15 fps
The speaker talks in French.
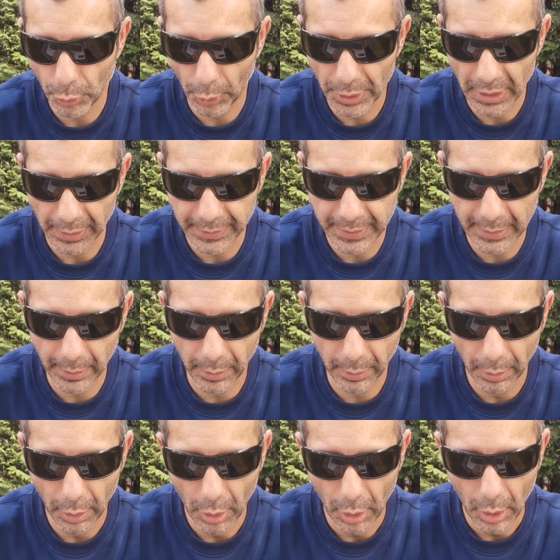mieux regarder un,
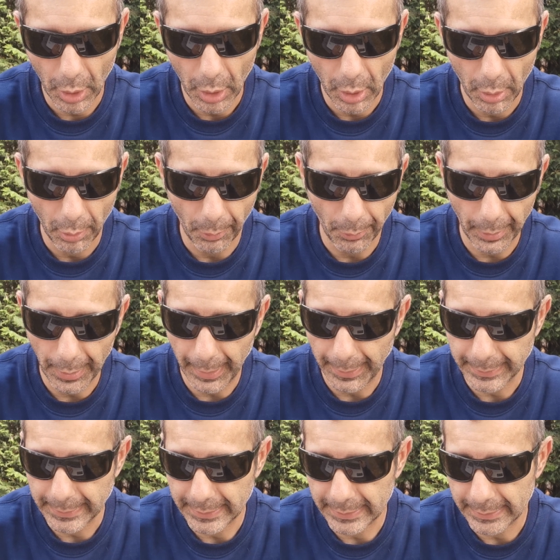
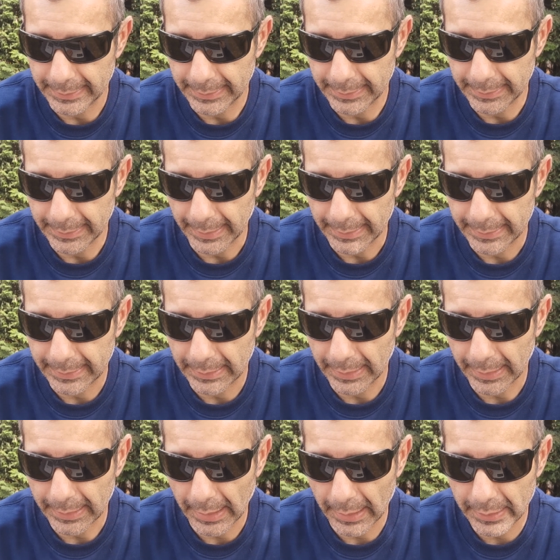qui, un,
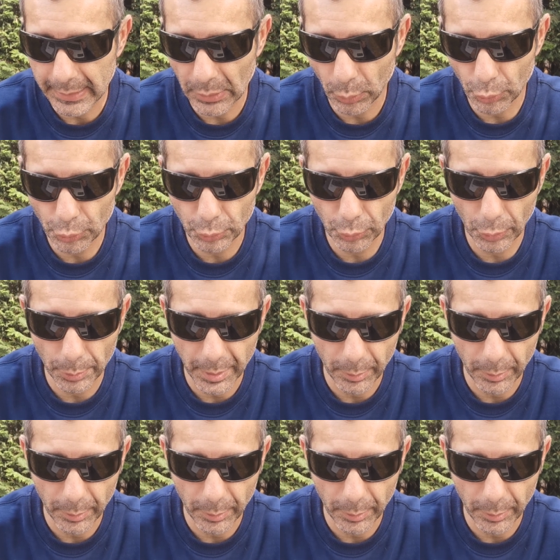qui, un, joue le.